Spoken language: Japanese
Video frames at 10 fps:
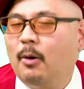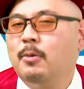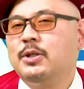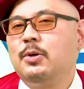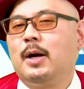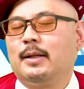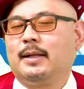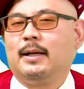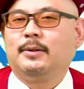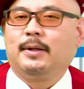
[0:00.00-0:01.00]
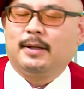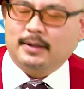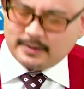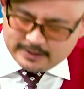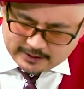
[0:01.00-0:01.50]
面白かったなという
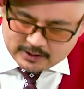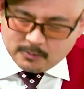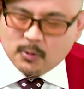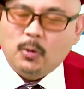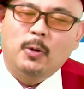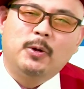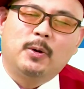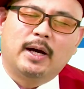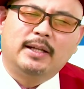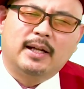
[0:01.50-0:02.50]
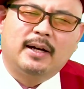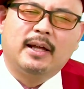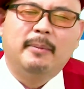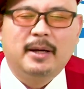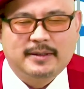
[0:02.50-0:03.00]
方、ぜひとも高評価いただけ
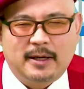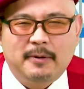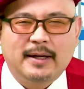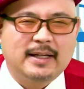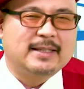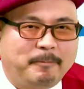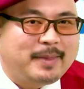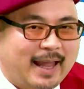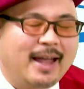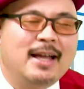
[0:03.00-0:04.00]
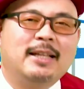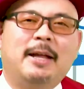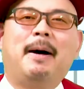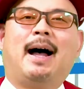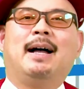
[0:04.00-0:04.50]
れば幸いですね。で
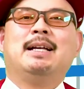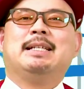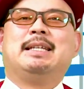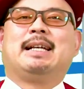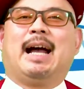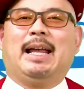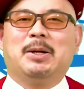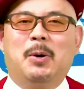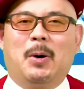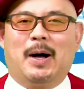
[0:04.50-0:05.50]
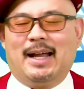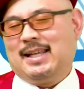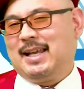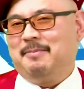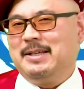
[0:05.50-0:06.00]
は次回の背
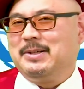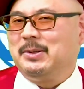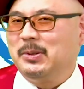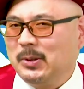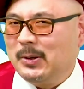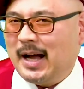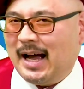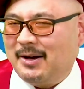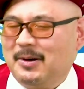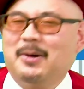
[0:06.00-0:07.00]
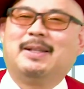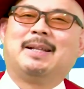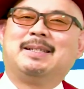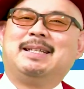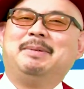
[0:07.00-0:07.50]
景美塾の動画お
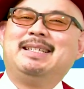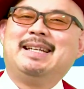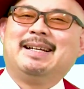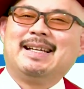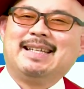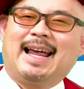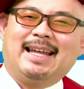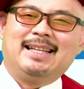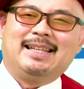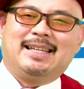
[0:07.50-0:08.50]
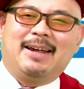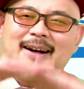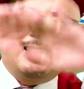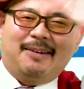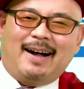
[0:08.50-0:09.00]
楽しみにしてください。で
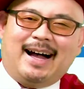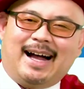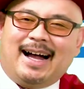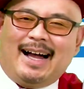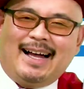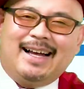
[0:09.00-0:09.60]
はでは。